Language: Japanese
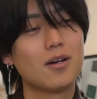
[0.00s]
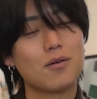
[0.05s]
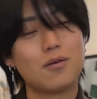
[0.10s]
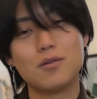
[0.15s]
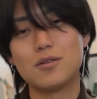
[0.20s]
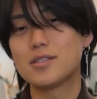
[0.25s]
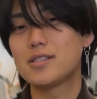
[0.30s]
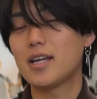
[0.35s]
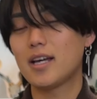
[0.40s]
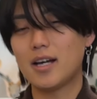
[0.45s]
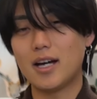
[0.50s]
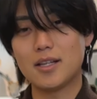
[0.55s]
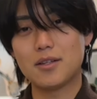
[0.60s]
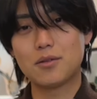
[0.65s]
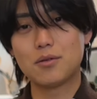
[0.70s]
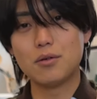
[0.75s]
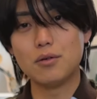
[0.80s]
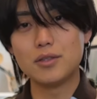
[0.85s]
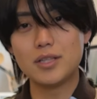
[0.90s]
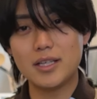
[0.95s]
このせ圧
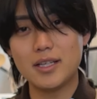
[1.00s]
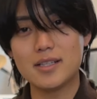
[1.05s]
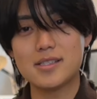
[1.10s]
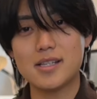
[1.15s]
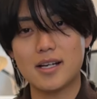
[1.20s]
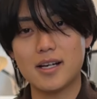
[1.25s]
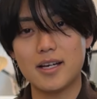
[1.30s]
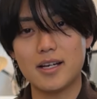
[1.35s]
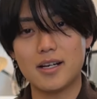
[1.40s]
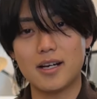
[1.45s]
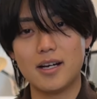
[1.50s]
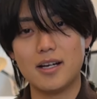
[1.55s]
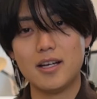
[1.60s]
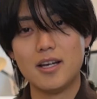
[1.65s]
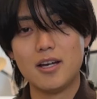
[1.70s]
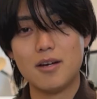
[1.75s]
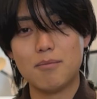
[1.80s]
倒的な世界観。